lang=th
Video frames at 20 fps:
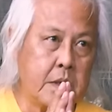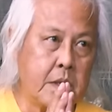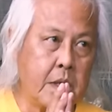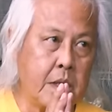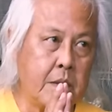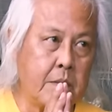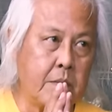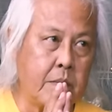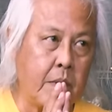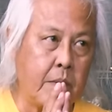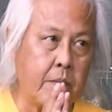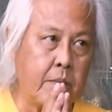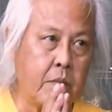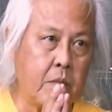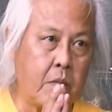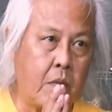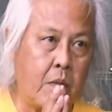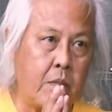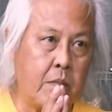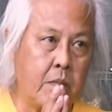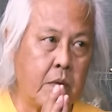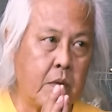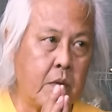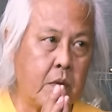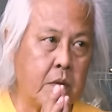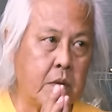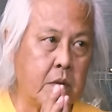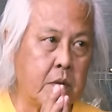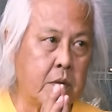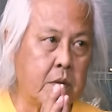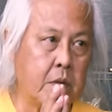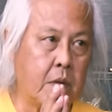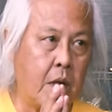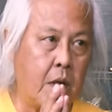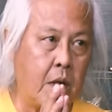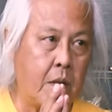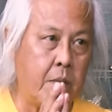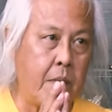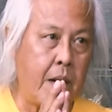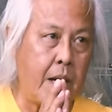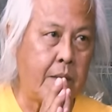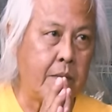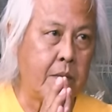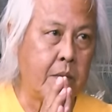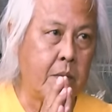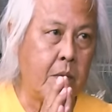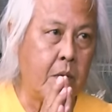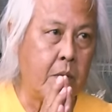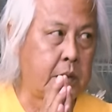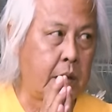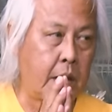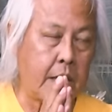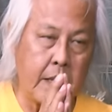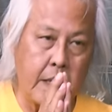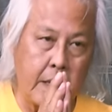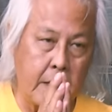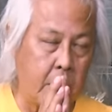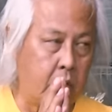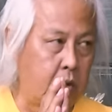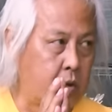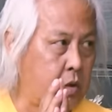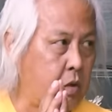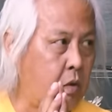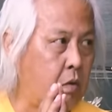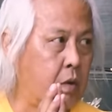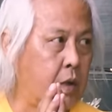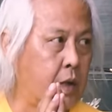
ซึ่งผมผมเป็นคนออกแบบระบบเทคนิคโดยตรง